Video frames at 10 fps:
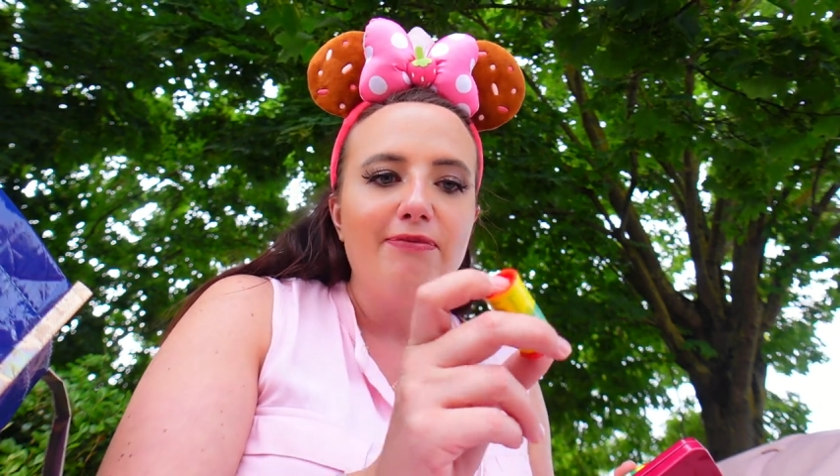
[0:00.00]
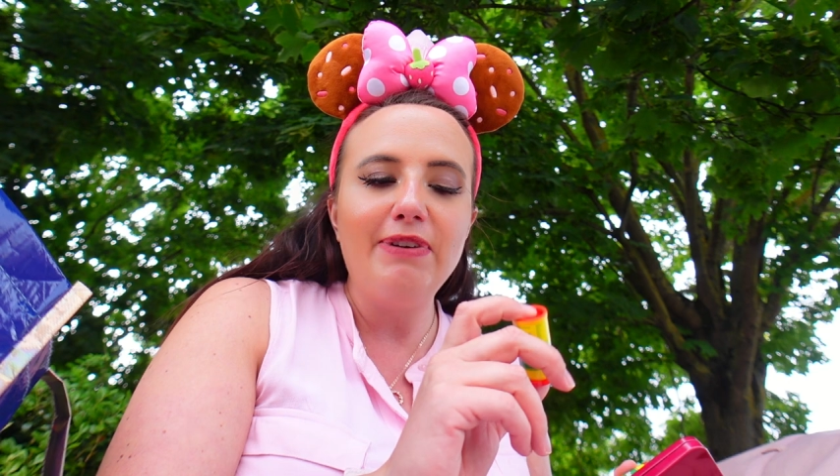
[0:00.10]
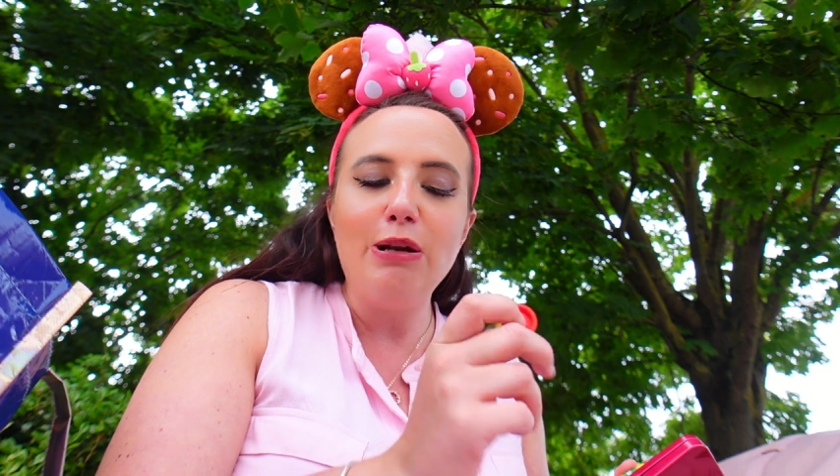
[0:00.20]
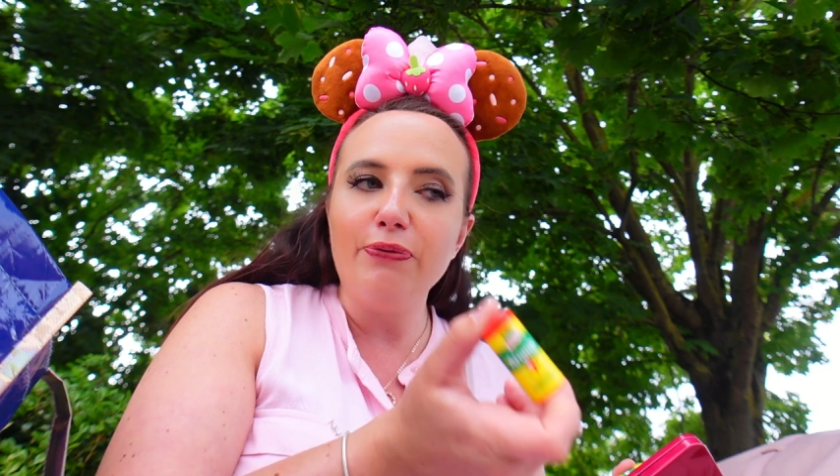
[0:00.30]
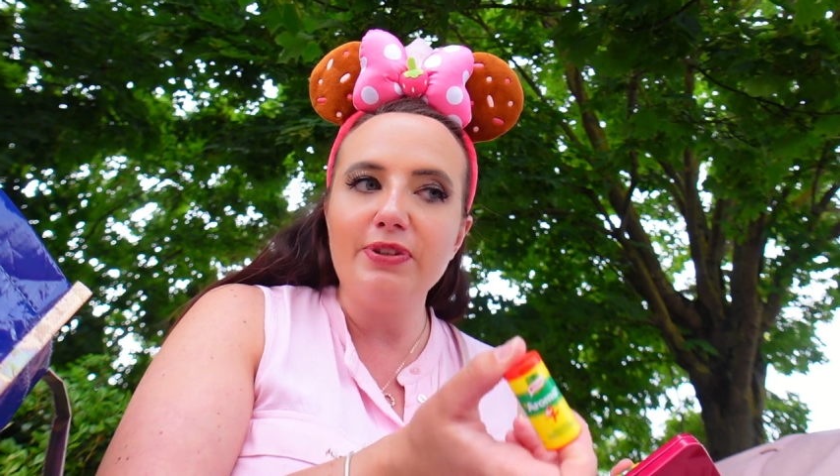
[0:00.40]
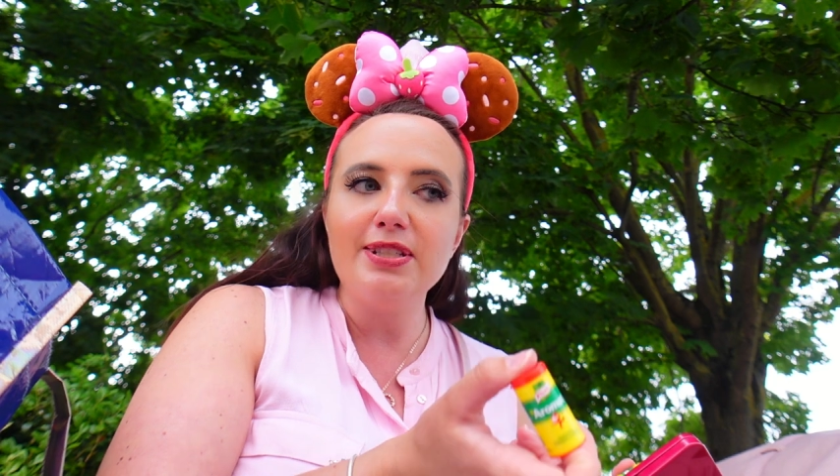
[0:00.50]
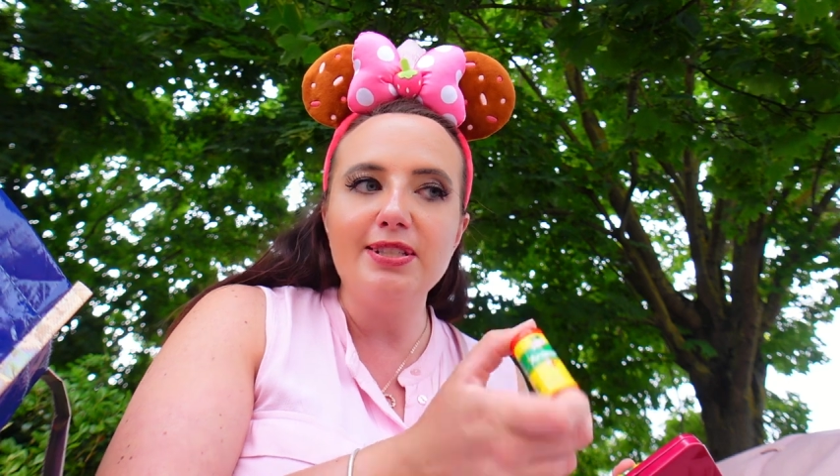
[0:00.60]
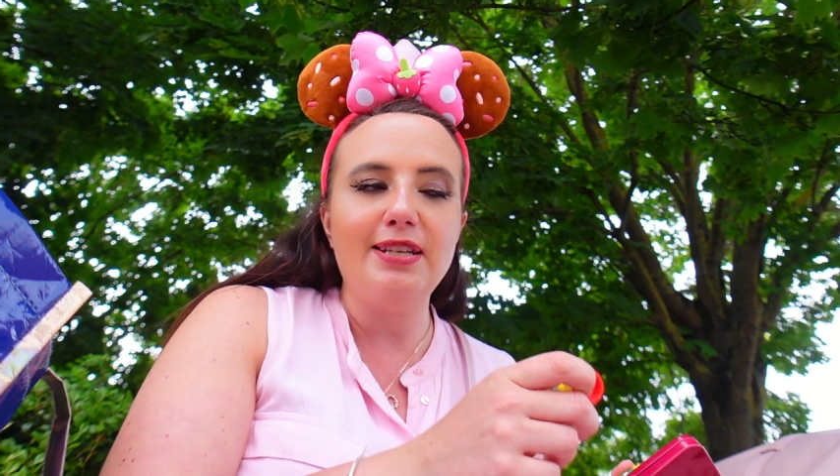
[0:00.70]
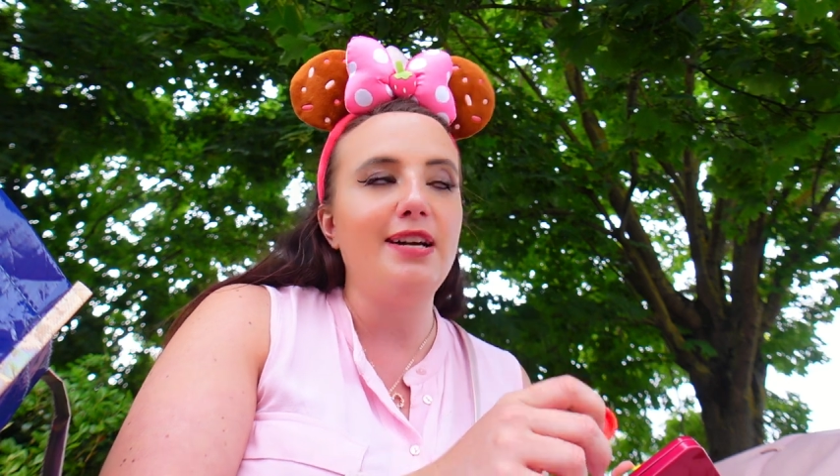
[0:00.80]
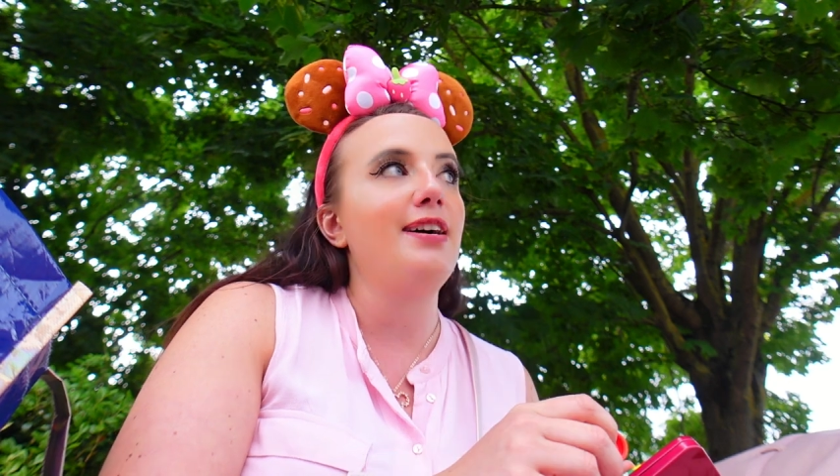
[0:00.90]
Weil oft ist
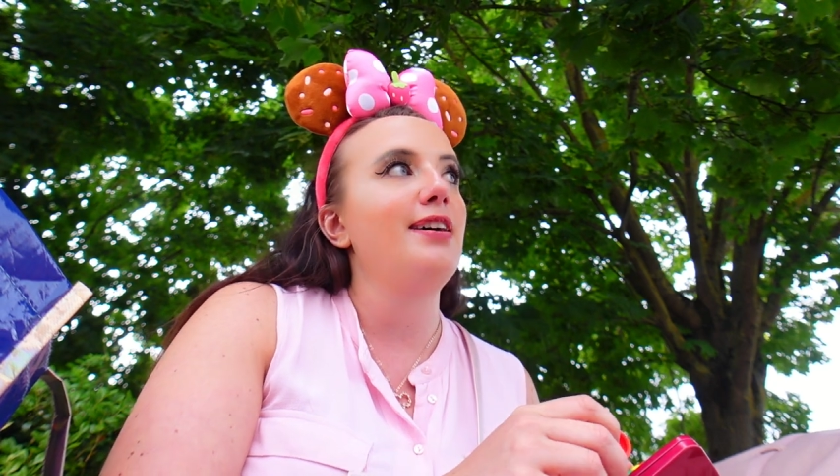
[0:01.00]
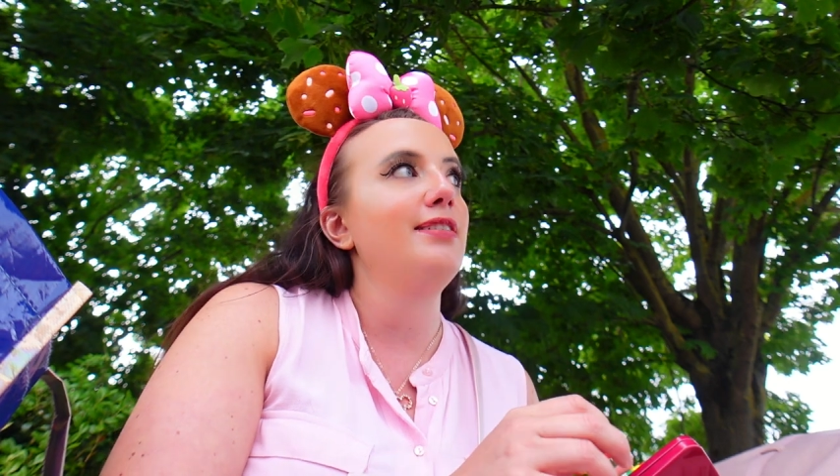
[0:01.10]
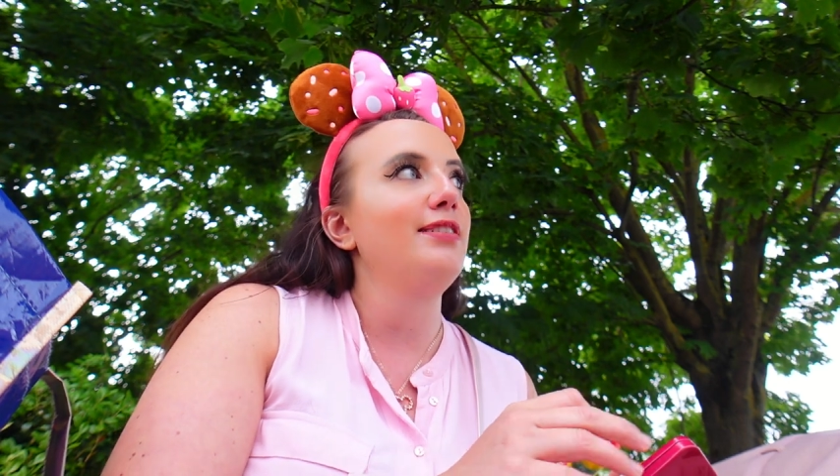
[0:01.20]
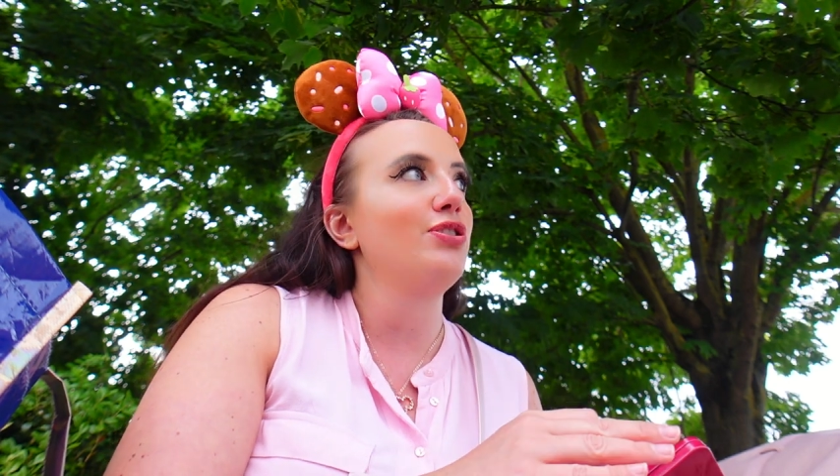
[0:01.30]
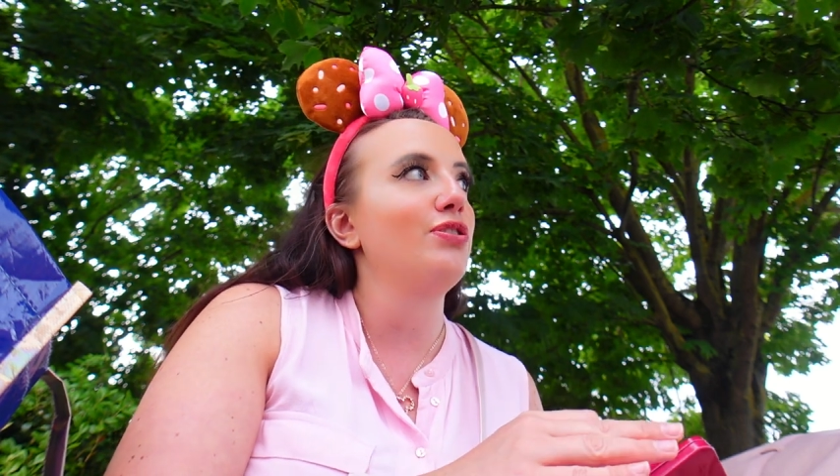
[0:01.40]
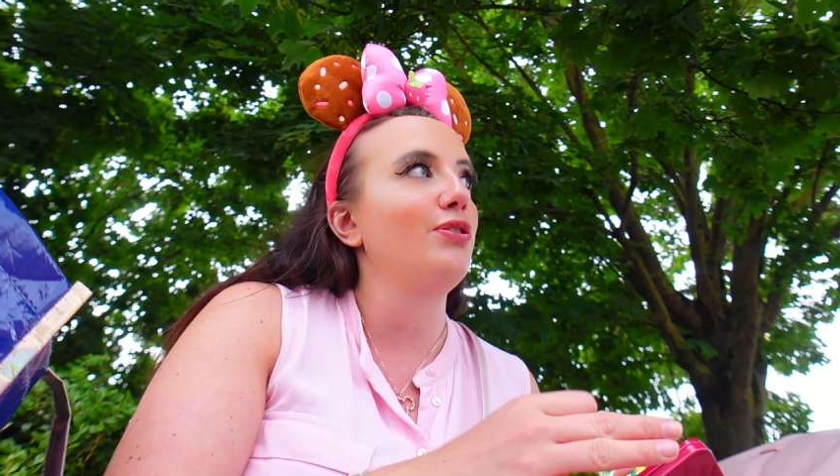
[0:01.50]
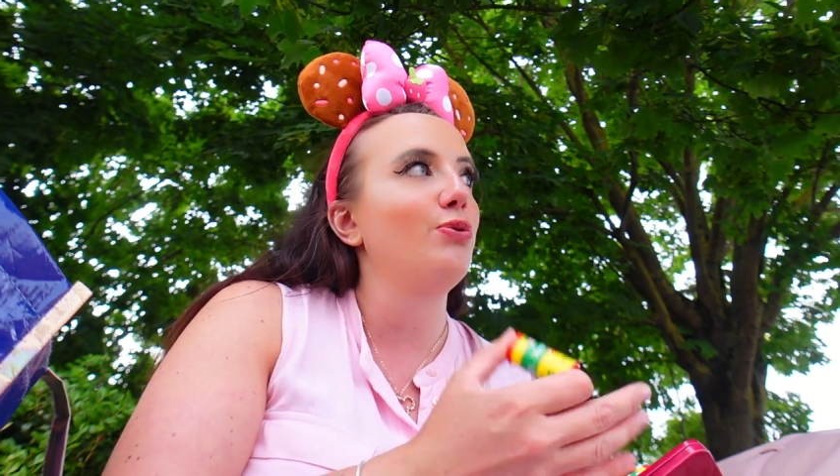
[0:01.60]
es ja nicht